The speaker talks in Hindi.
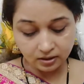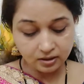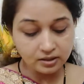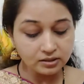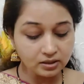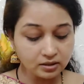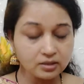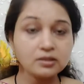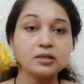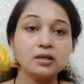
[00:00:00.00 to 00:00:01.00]
हल्का सा
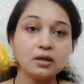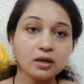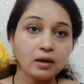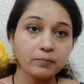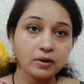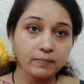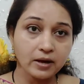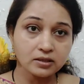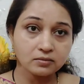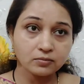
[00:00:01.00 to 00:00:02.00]
कंसीलर आपके
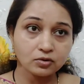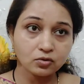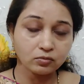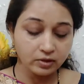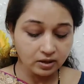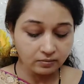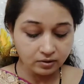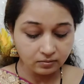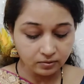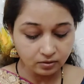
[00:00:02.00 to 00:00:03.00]
पास में जो भी
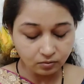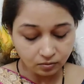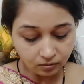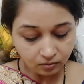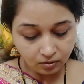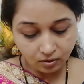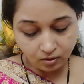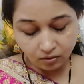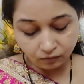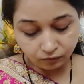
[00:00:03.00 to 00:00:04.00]
अवेलेबल हो
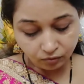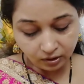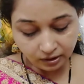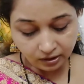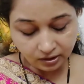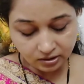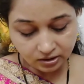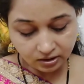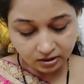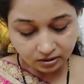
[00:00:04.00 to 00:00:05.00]
वो ले
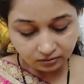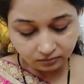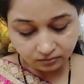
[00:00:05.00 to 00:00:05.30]
लीजिएगा